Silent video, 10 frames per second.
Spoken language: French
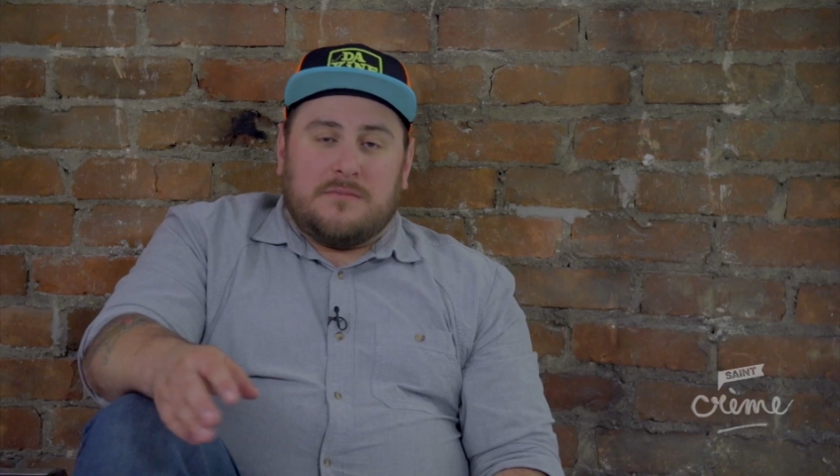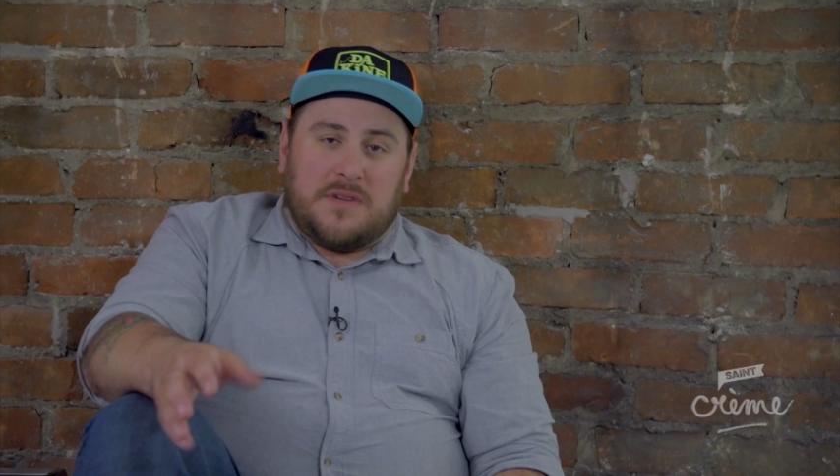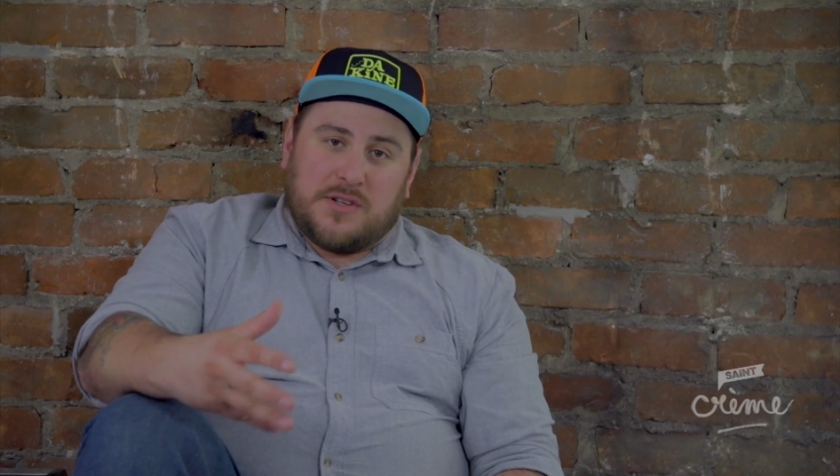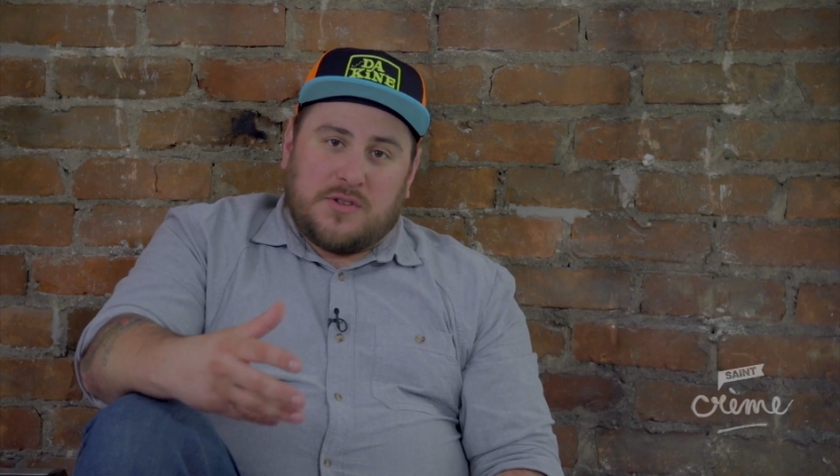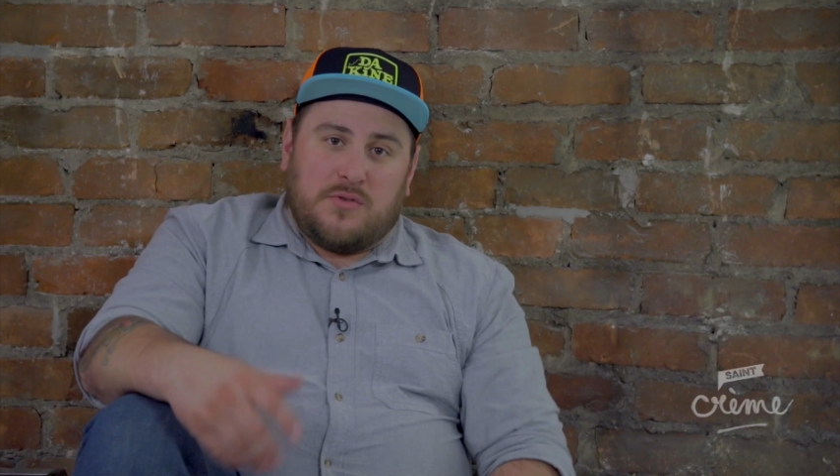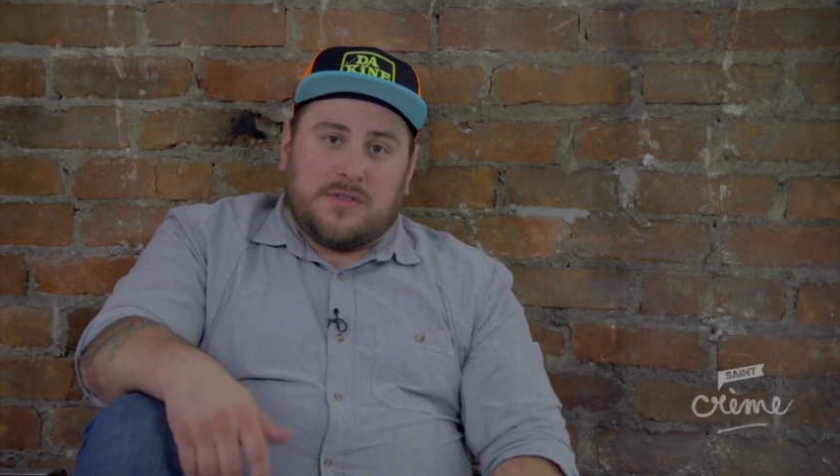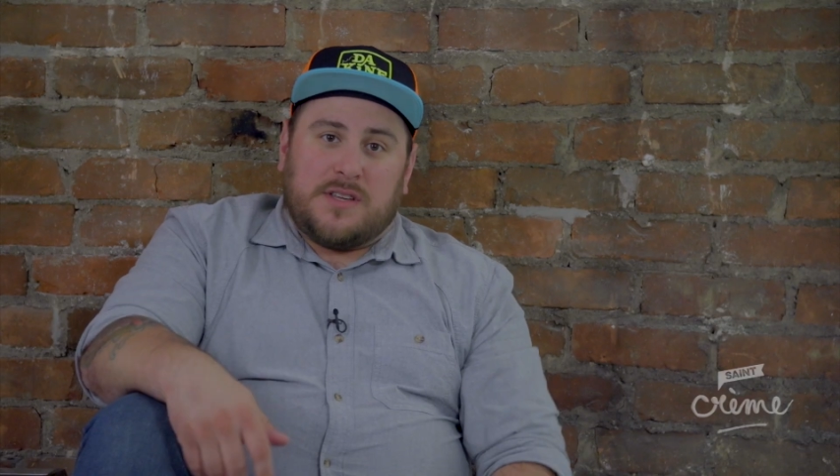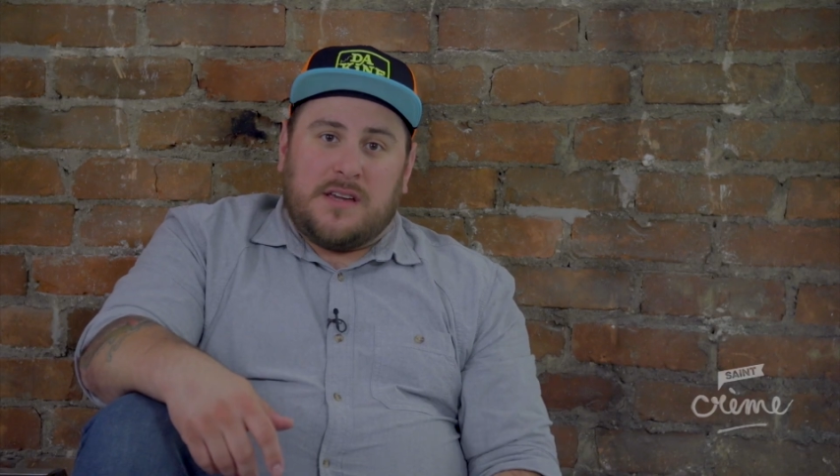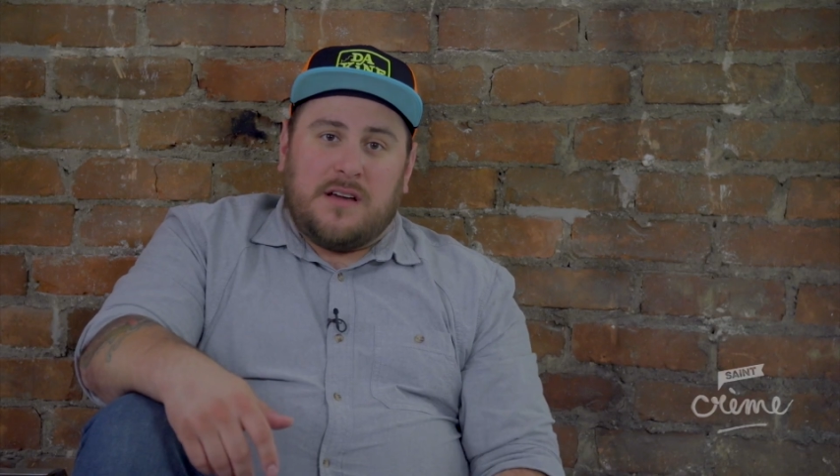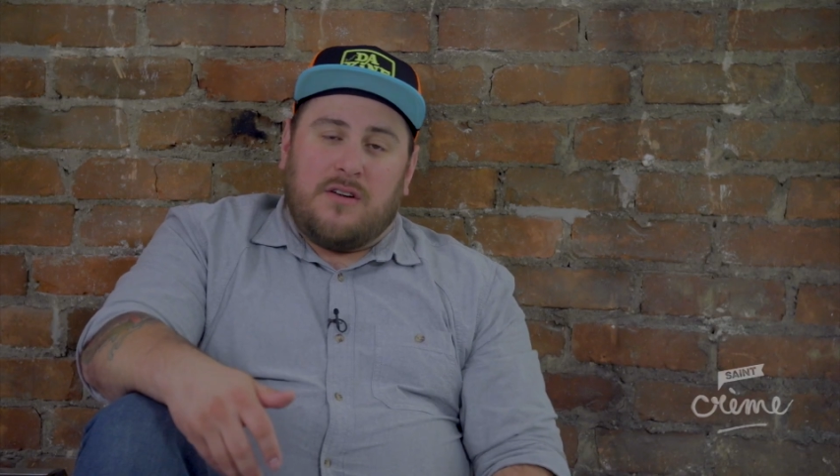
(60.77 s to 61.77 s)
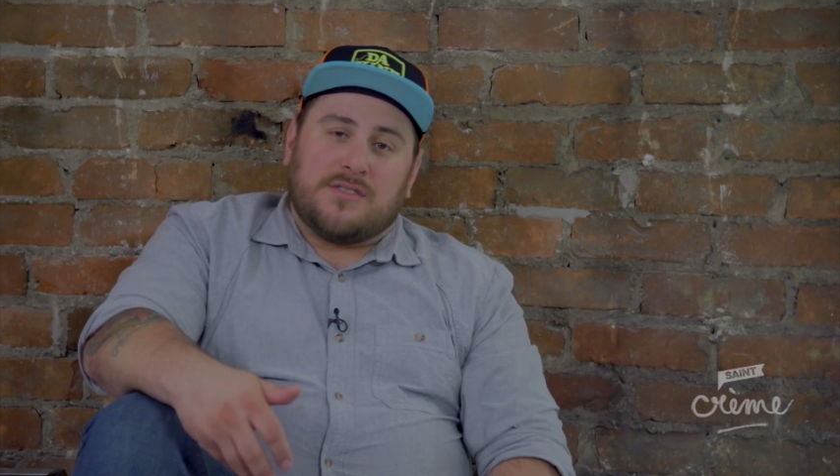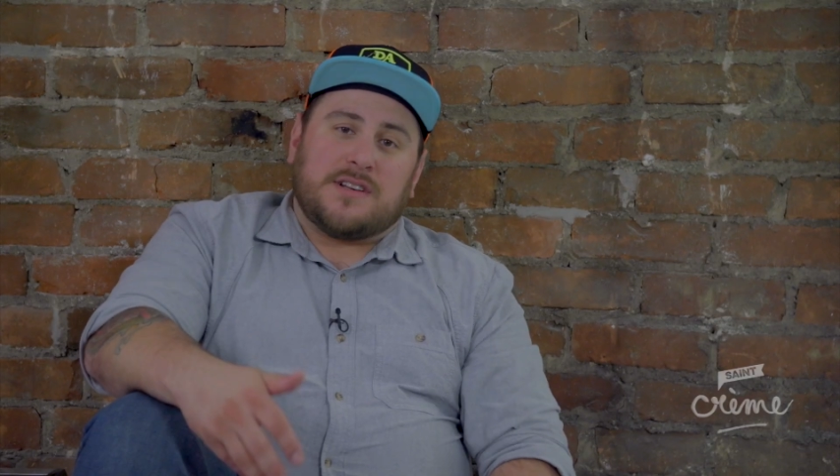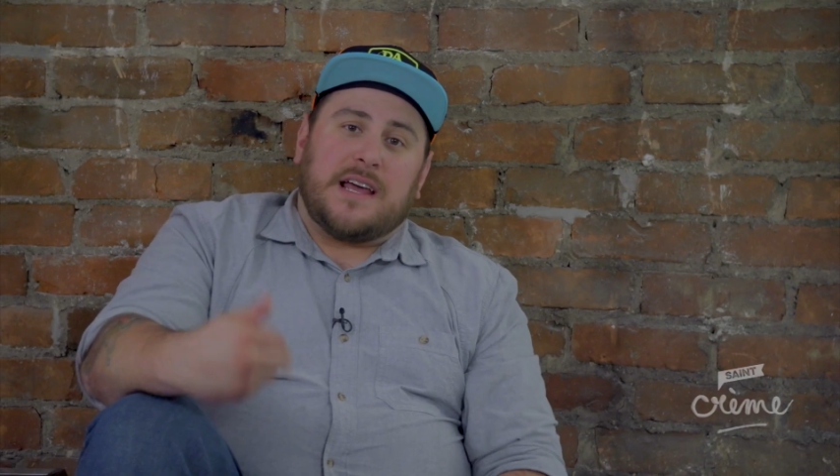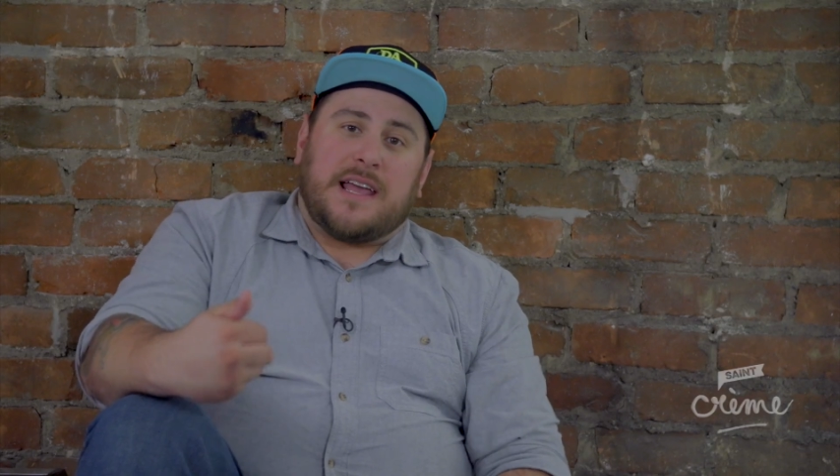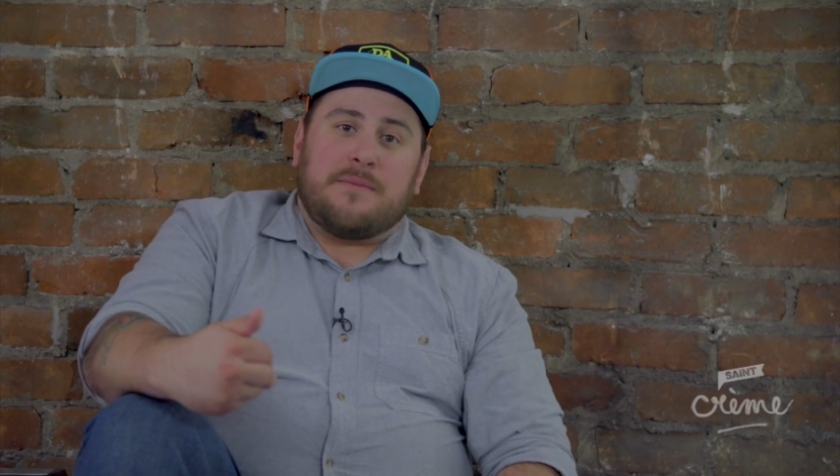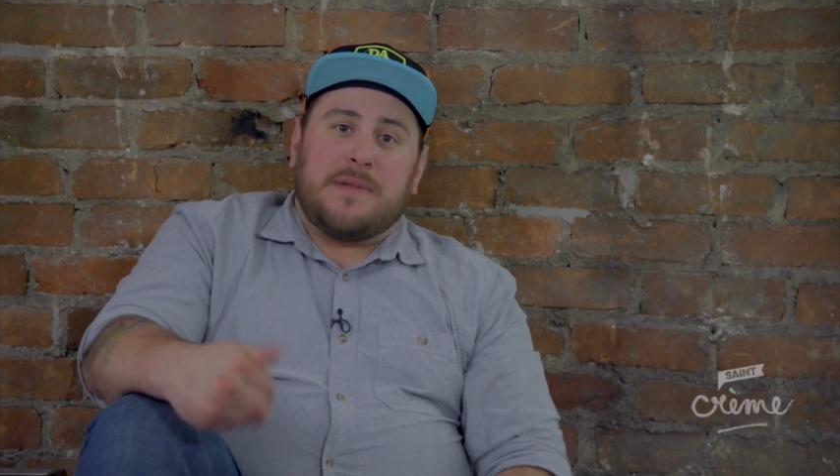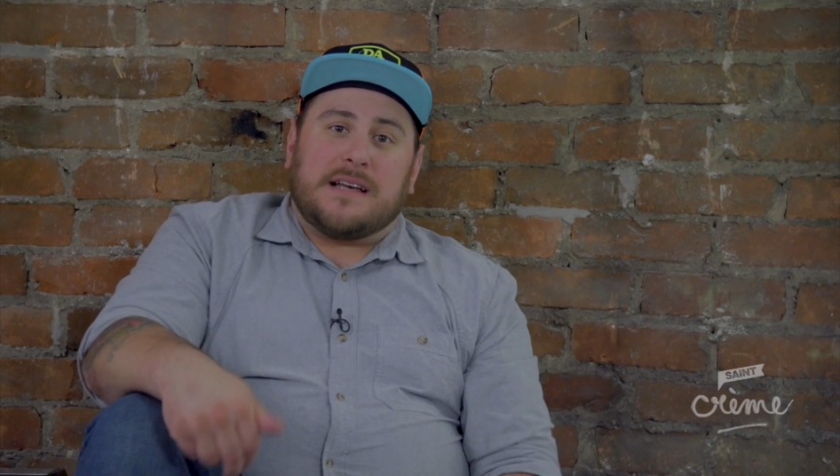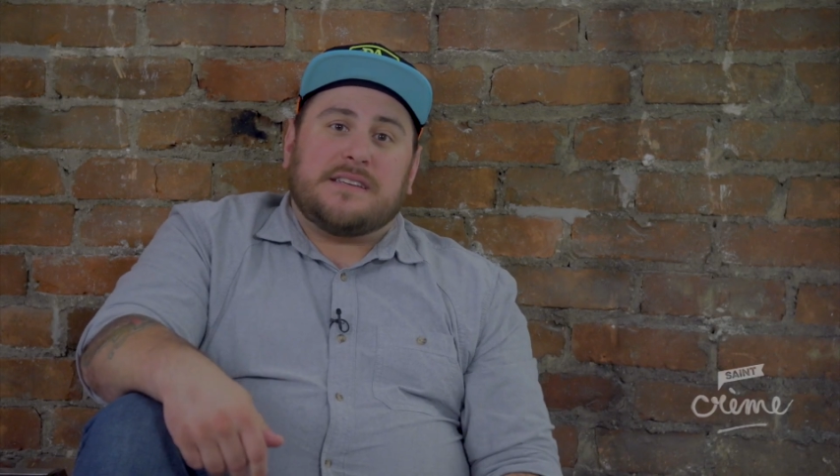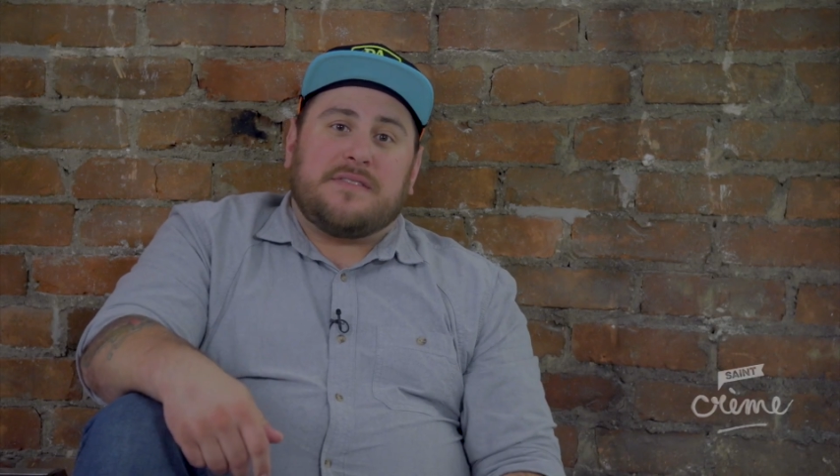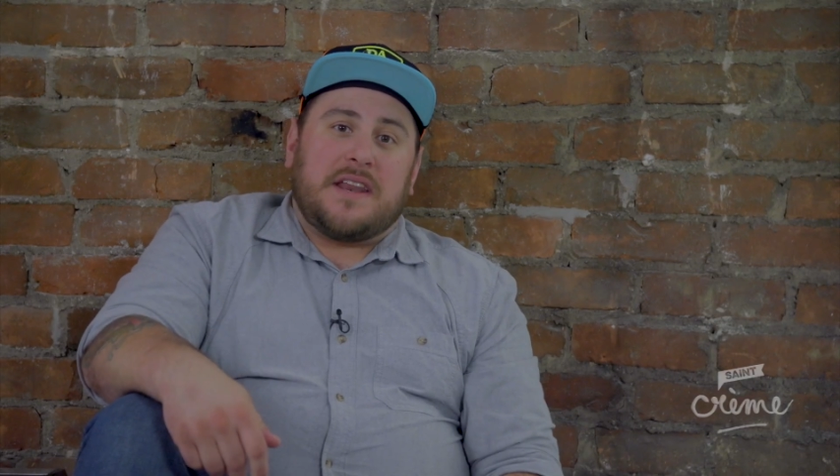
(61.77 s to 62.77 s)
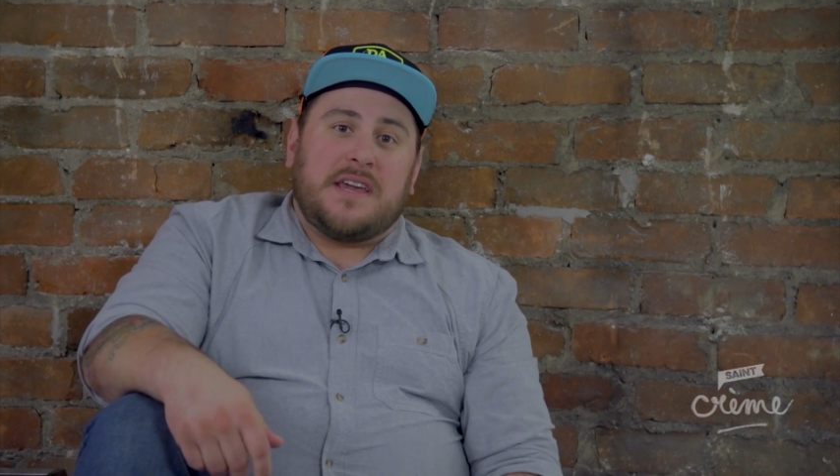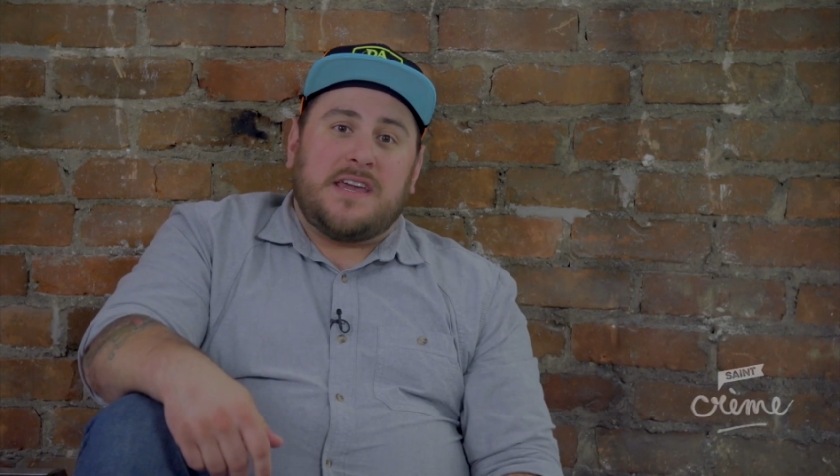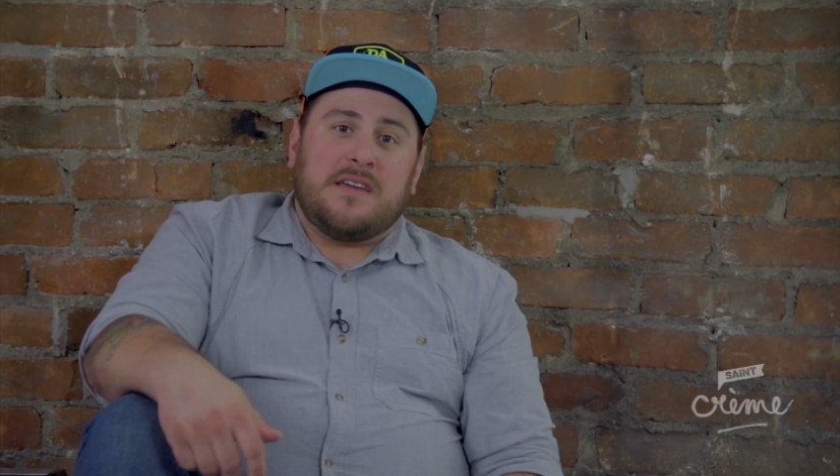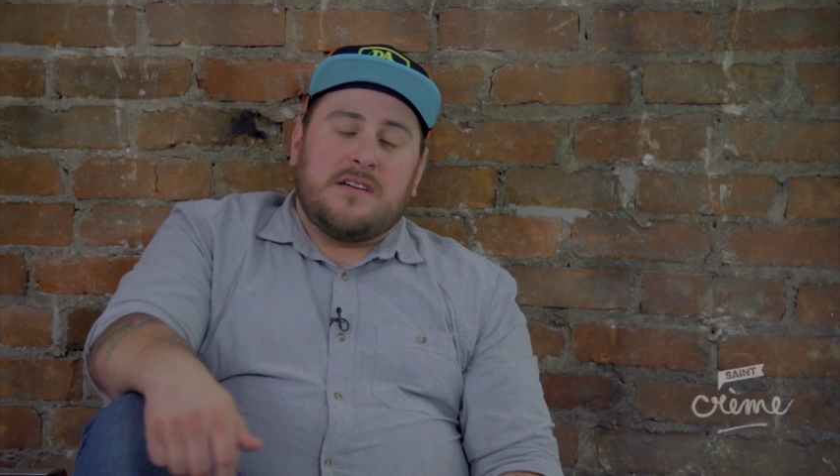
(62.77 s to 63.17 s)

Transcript: Mets ça de côté, on sort la crème glacée vanille,